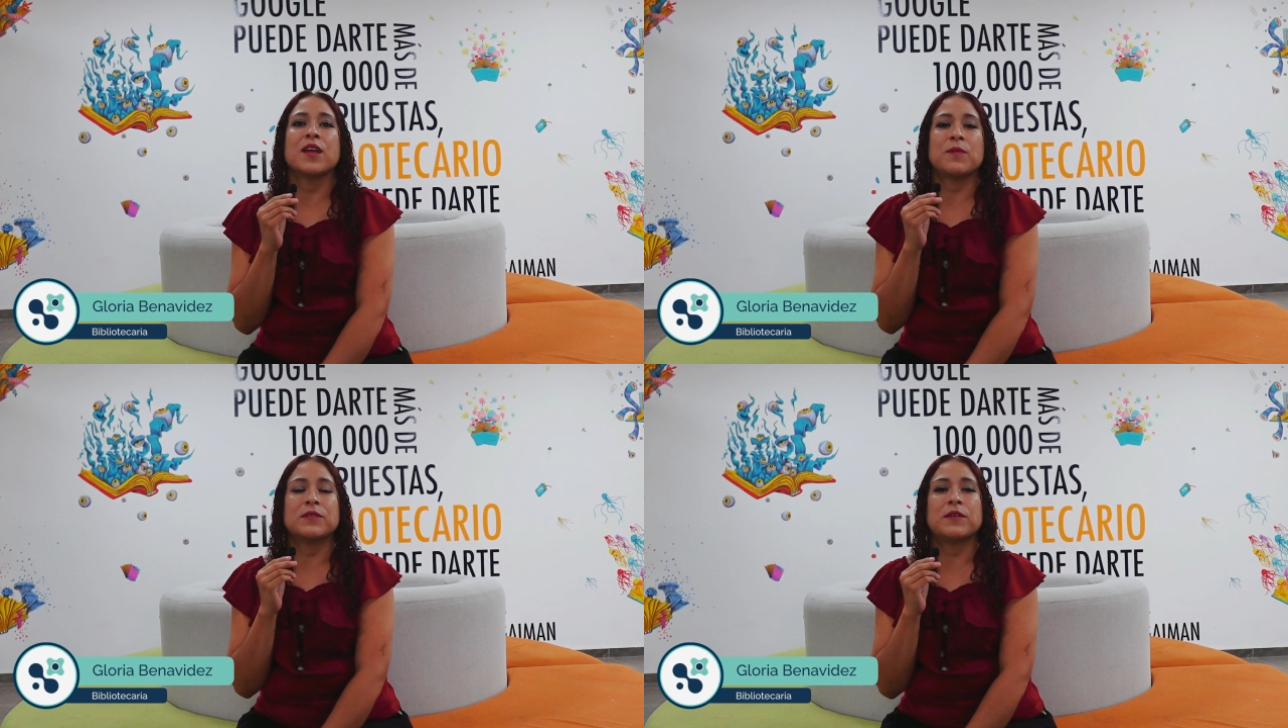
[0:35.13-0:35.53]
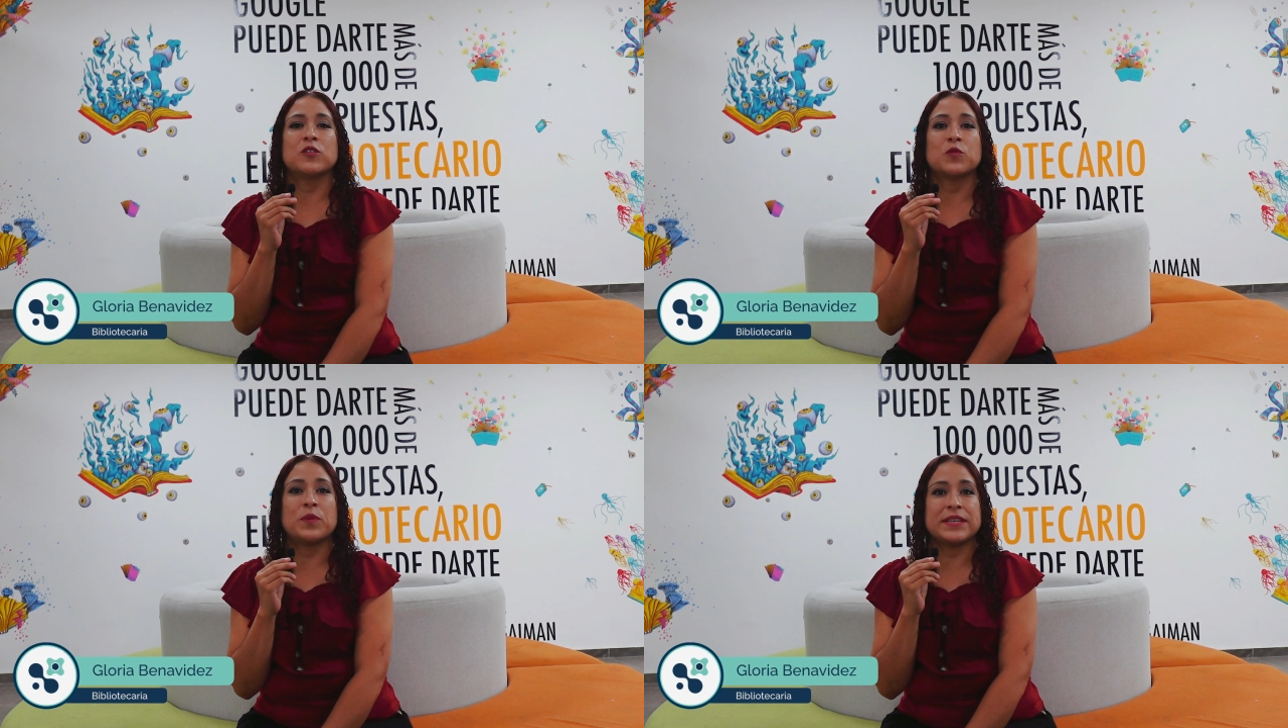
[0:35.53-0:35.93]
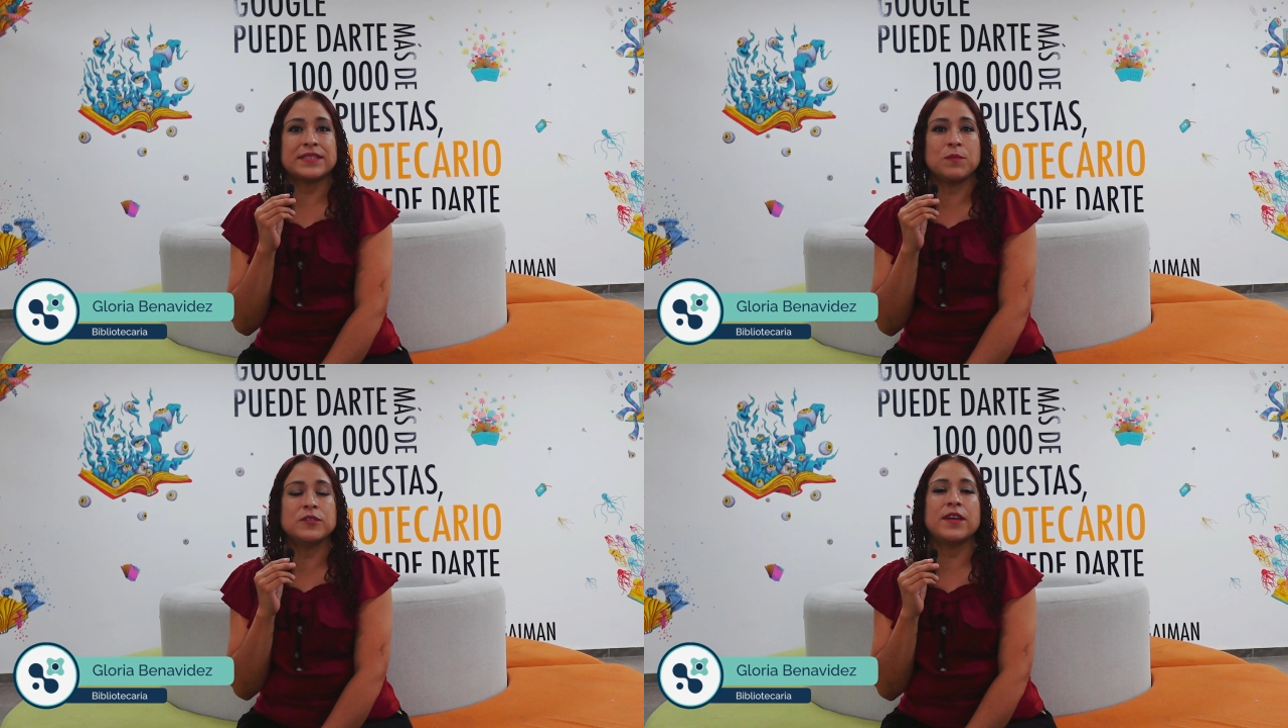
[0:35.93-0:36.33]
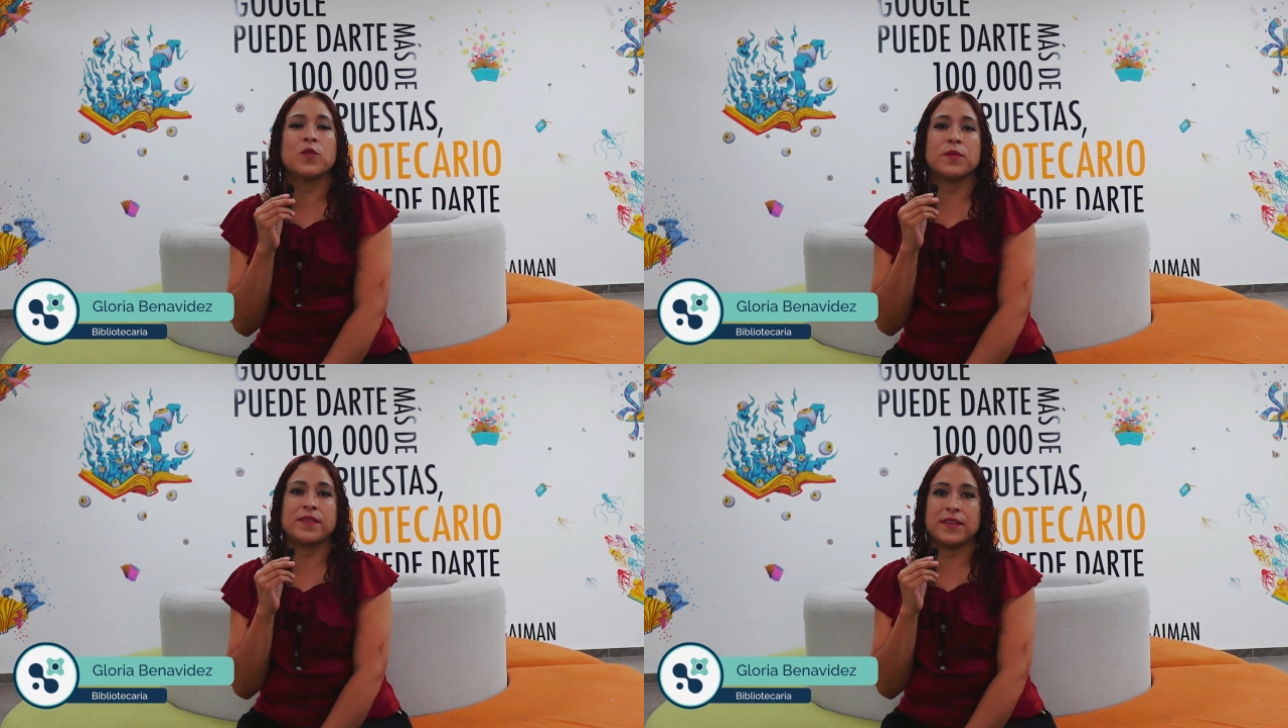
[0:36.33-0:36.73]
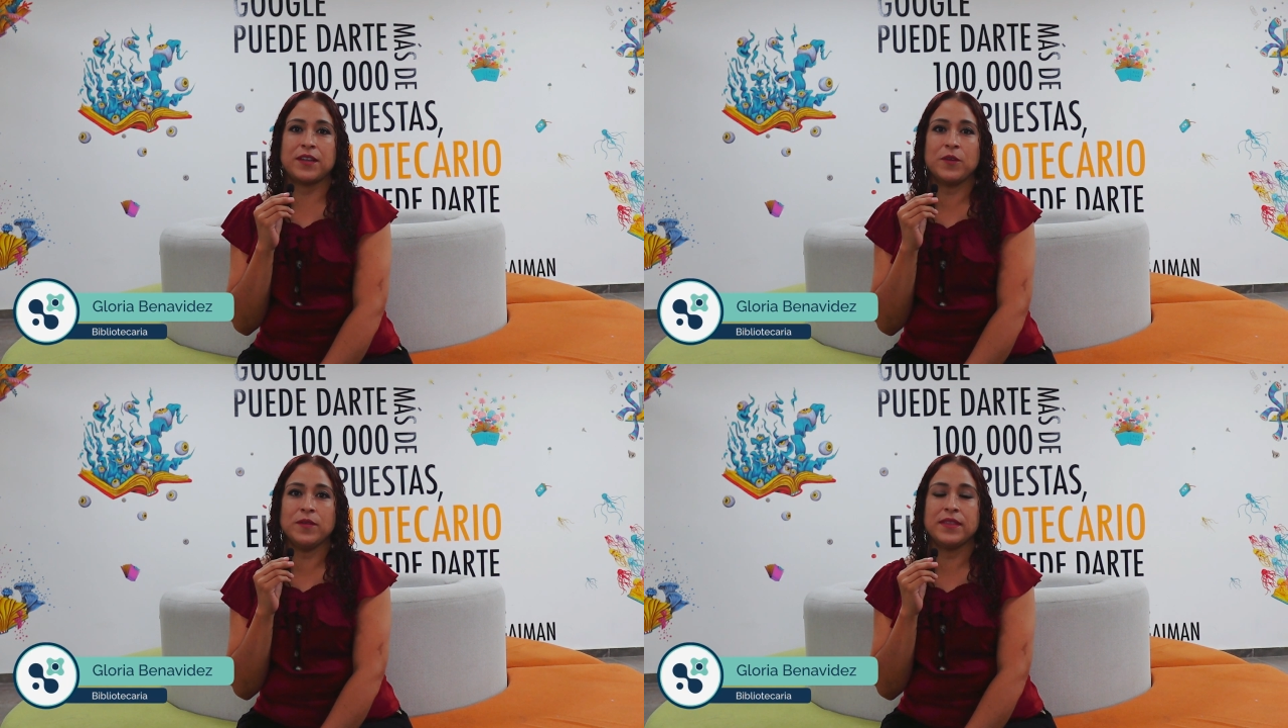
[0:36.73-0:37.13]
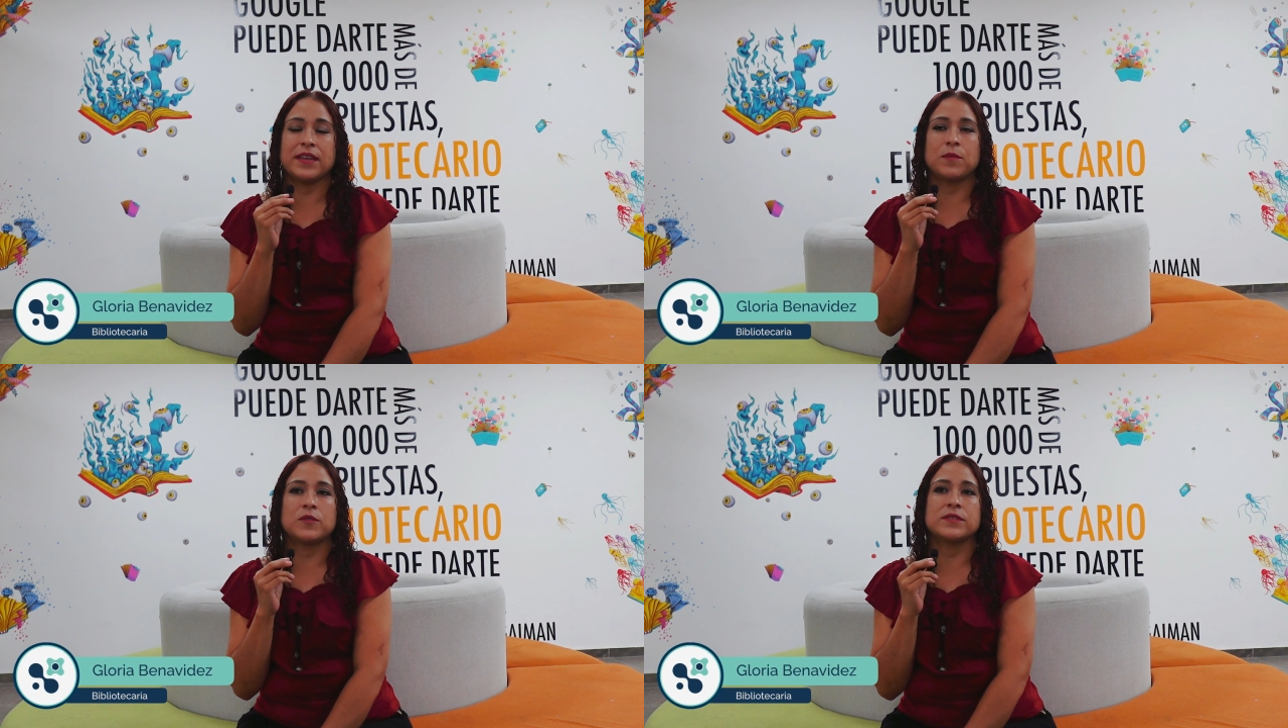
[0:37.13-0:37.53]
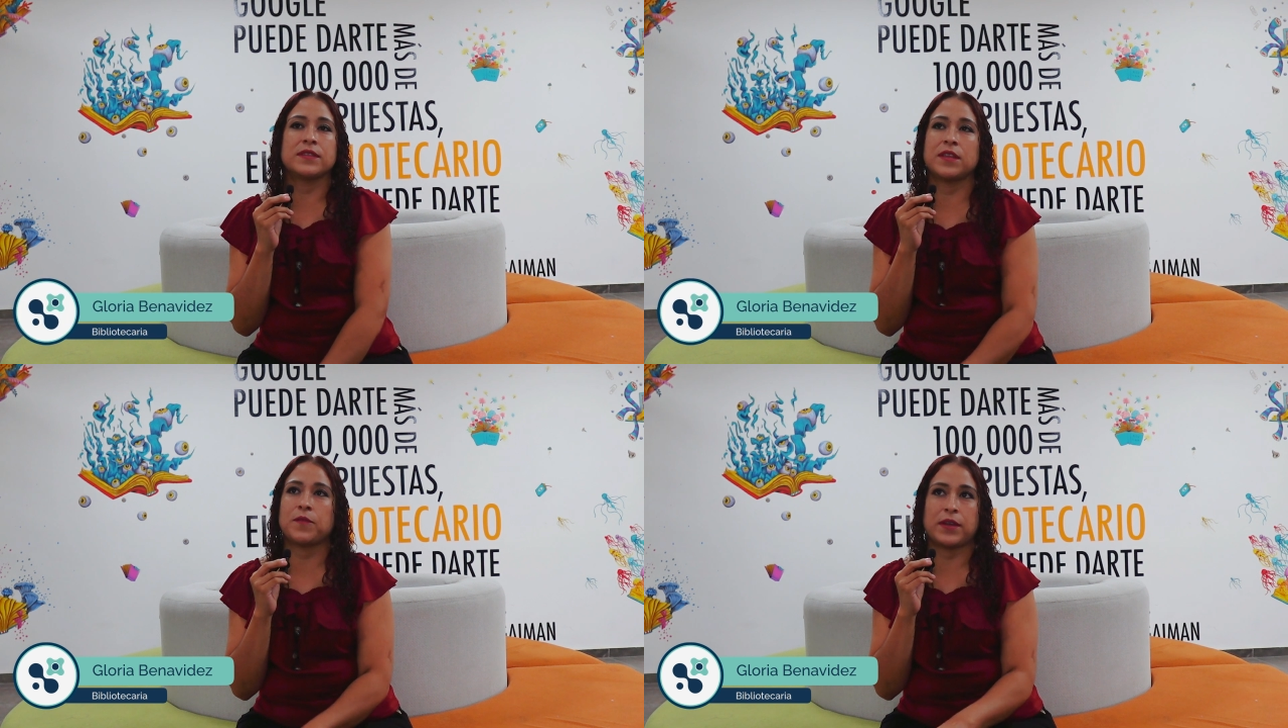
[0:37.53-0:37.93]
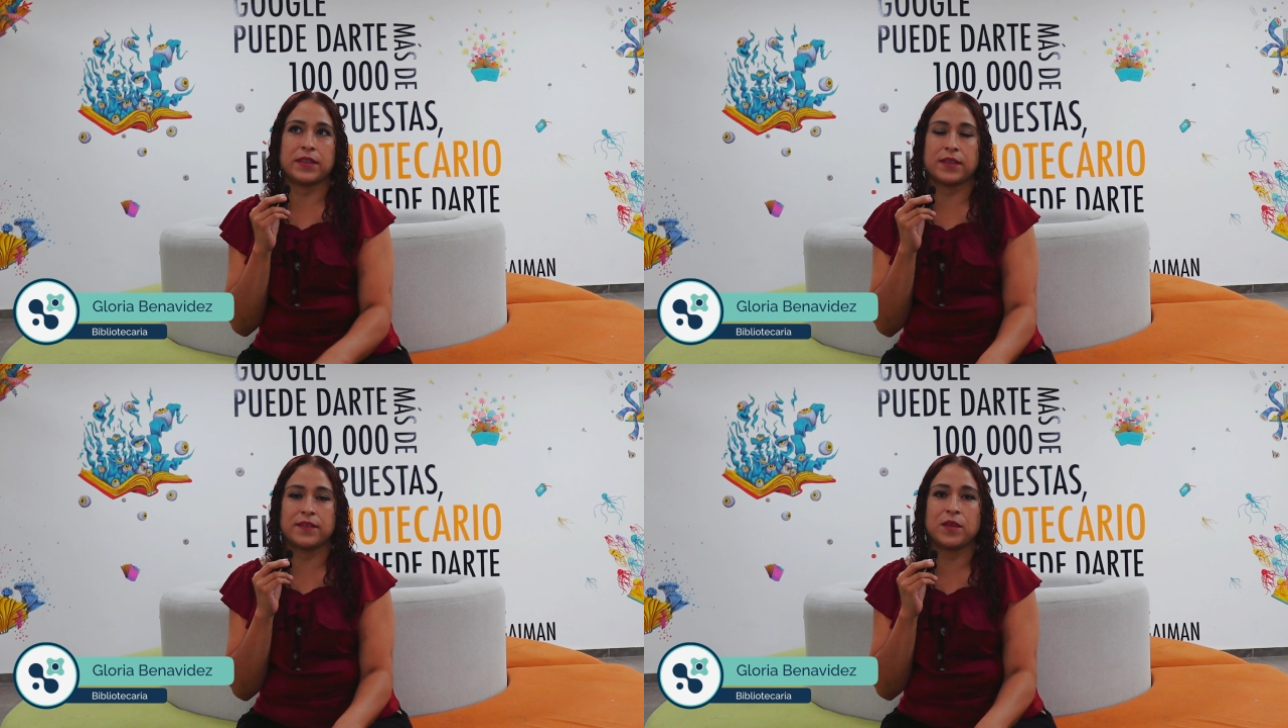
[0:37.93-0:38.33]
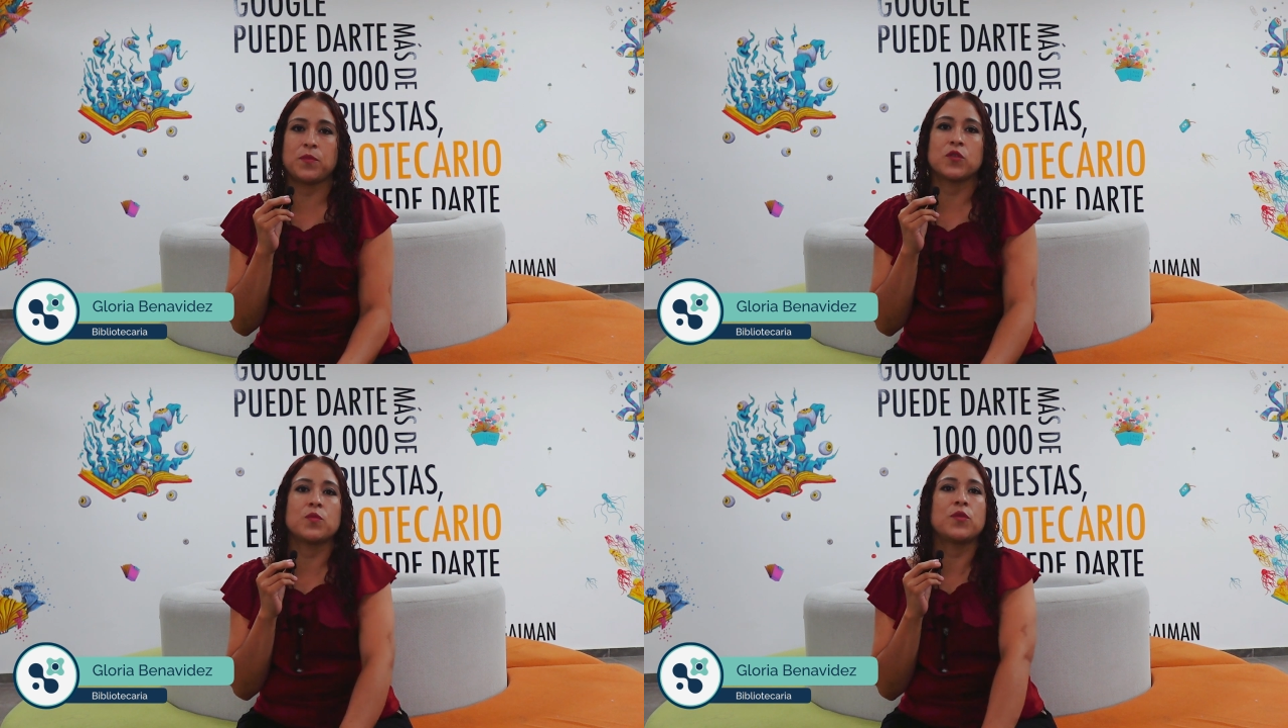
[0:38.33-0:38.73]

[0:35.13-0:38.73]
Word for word: En cuanto a los préstamos a domicilio, tenemos diferentes tipos.